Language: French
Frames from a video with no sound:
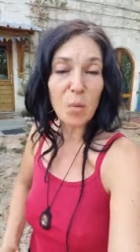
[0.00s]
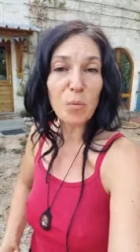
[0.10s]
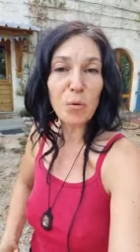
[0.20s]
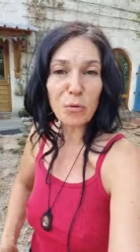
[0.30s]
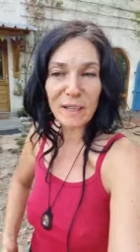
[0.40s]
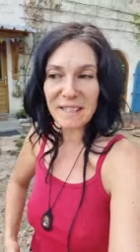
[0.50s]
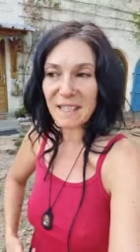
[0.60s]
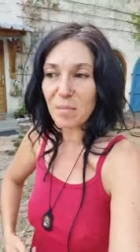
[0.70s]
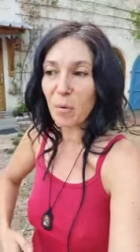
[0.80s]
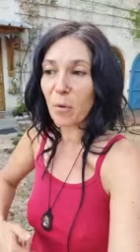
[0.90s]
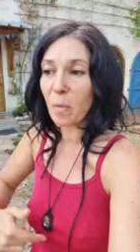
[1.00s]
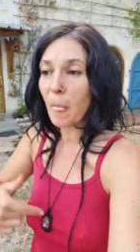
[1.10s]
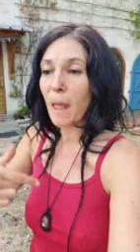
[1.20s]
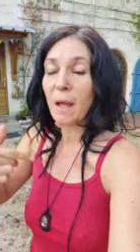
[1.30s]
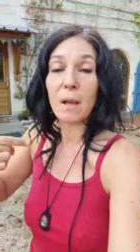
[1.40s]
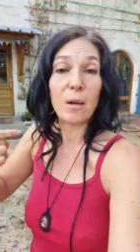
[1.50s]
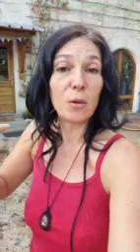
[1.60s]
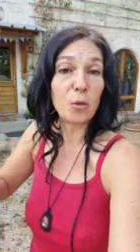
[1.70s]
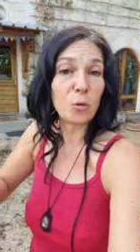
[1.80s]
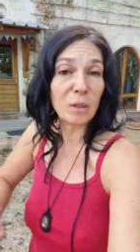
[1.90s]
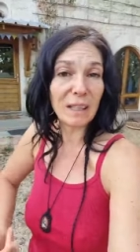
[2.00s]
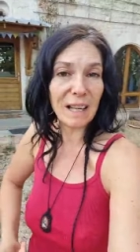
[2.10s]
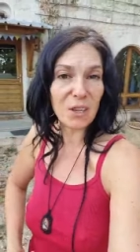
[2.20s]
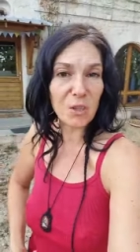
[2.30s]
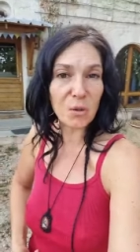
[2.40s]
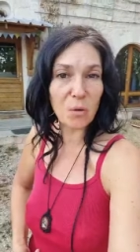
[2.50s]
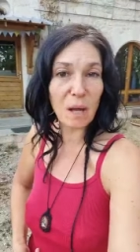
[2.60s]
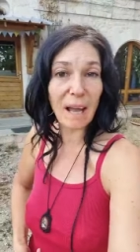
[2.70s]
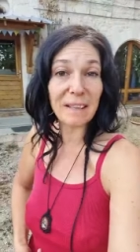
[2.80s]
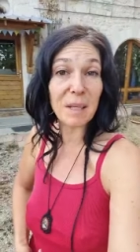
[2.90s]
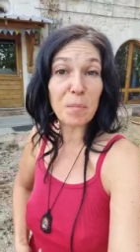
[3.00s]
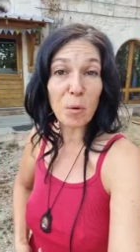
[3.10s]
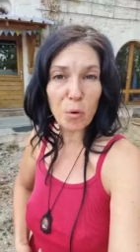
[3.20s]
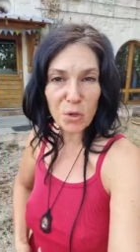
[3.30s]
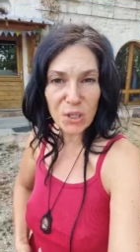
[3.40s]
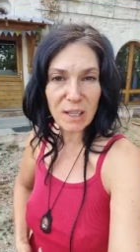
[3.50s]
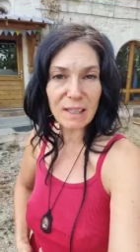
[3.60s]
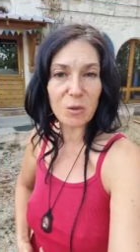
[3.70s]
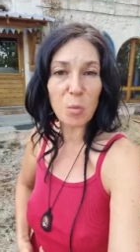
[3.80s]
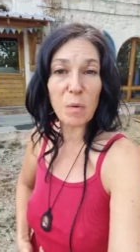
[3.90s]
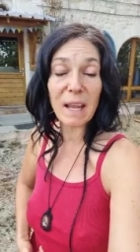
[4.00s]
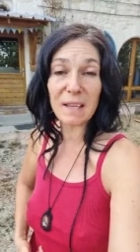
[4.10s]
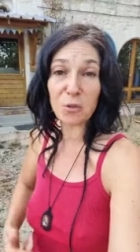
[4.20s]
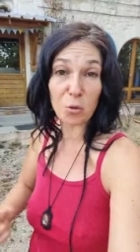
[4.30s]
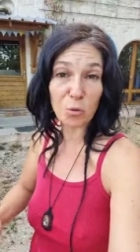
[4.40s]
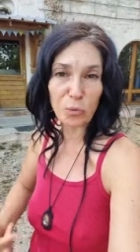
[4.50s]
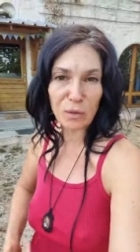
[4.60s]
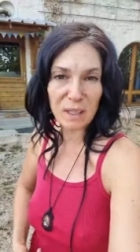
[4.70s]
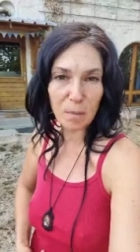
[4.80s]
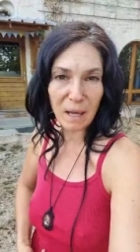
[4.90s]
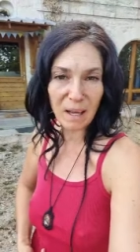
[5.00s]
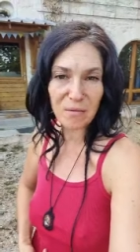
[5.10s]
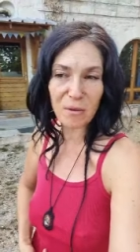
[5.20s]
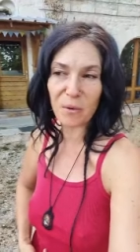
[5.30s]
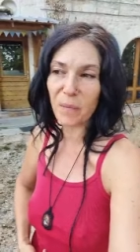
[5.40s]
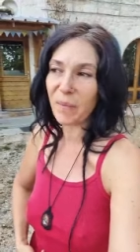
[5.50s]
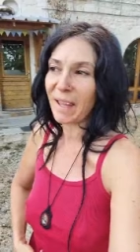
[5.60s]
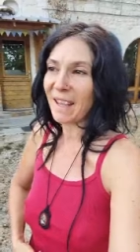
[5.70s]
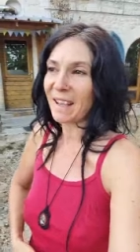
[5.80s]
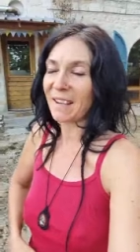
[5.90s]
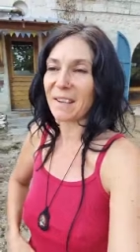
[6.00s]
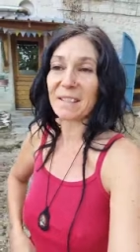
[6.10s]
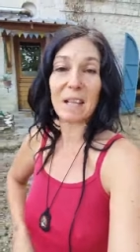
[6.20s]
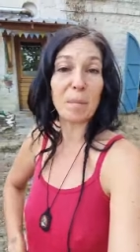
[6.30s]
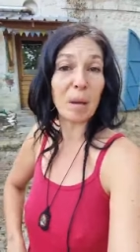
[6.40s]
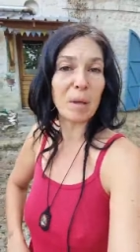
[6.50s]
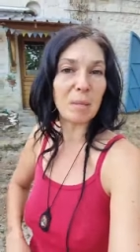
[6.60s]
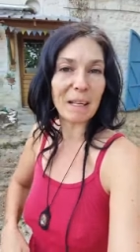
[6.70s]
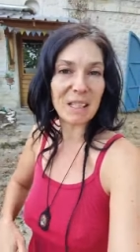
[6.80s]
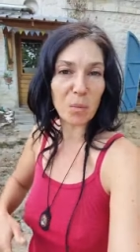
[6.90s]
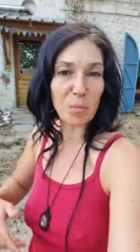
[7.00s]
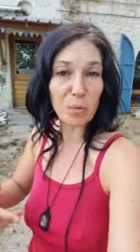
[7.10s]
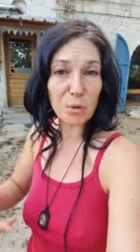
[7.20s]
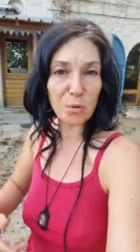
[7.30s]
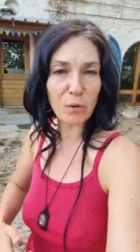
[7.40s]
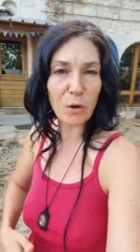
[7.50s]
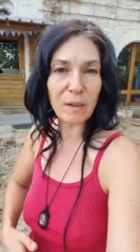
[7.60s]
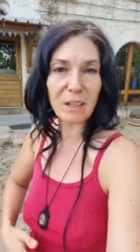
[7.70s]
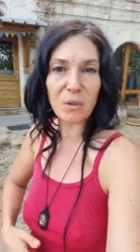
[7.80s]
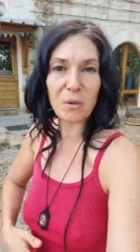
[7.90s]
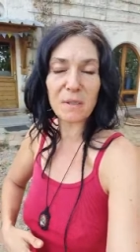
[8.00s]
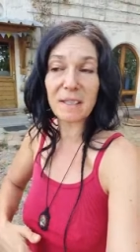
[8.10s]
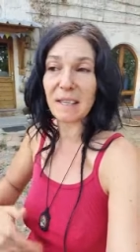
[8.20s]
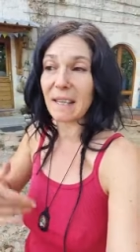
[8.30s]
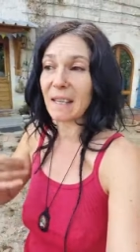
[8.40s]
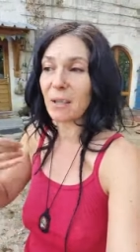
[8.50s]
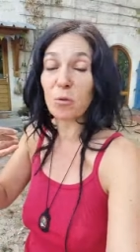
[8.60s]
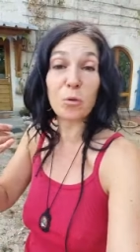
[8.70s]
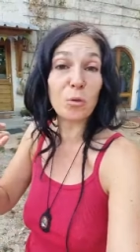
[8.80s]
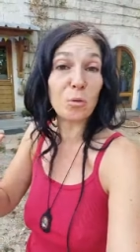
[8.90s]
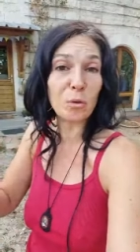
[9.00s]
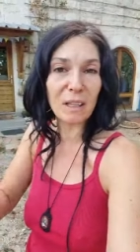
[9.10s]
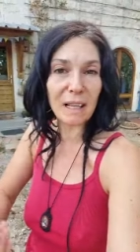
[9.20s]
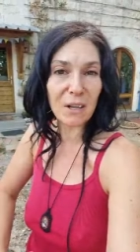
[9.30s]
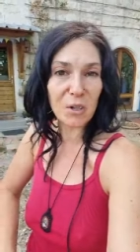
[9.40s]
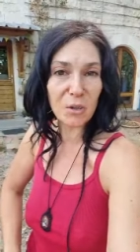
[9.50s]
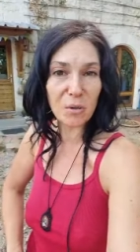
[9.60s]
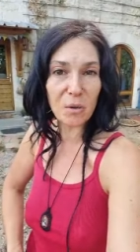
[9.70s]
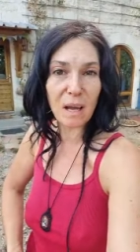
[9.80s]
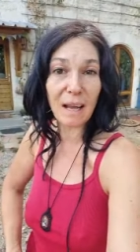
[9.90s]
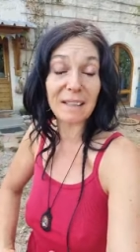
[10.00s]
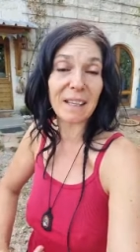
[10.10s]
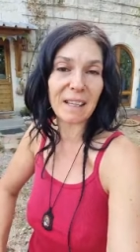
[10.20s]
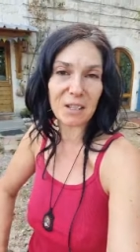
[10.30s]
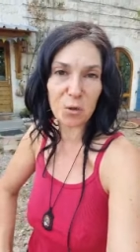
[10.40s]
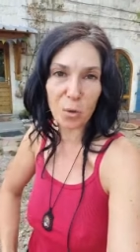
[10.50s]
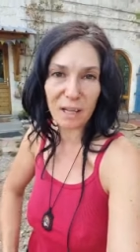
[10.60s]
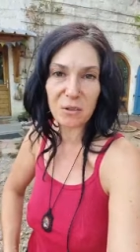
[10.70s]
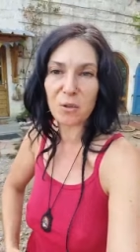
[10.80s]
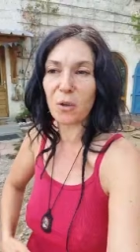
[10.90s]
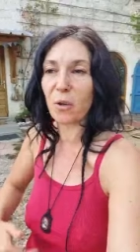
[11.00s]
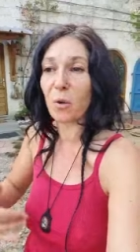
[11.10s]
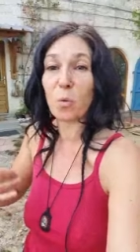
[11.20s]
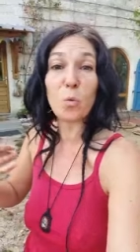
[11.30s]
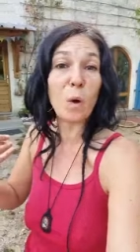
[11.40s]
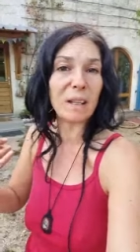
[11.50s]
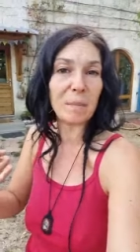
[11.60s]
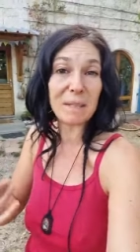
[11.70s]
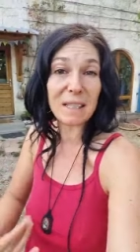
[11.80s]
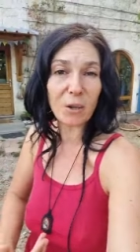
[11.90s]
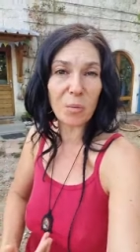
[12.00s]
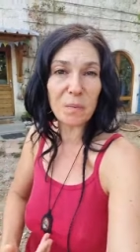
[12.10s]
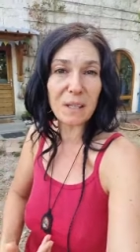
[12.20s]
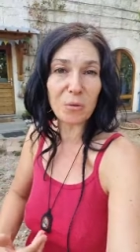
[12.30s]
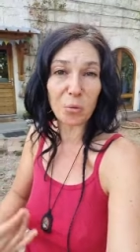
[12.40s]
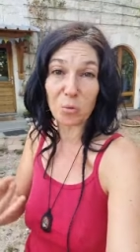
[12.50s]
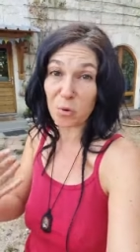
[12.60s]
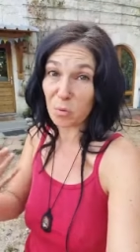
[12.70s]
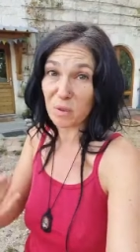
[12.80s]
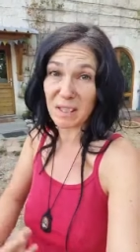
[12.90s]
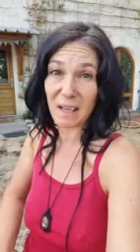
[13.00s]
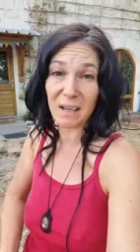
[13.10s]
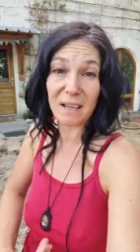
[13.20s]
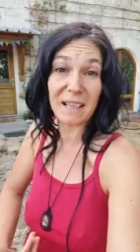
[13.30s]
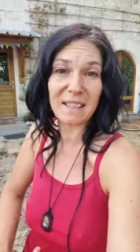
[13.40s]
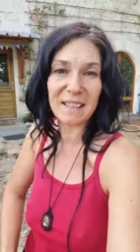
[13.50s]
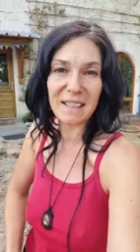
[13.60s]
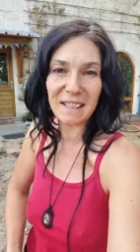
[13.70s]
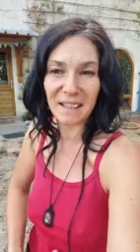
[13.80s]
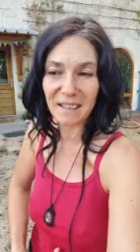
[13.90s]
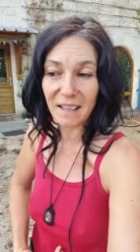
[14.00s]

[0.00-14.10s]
plus facilement, euh, de donner de l'argent à des projets qui te plaisent, que tu ne faisais pas avant. Euh, ça te permet de partir plus souvent en vacances et de donner de l'argent à des restaurateurs ou à des petits campings dont tu soutiens l'éthique.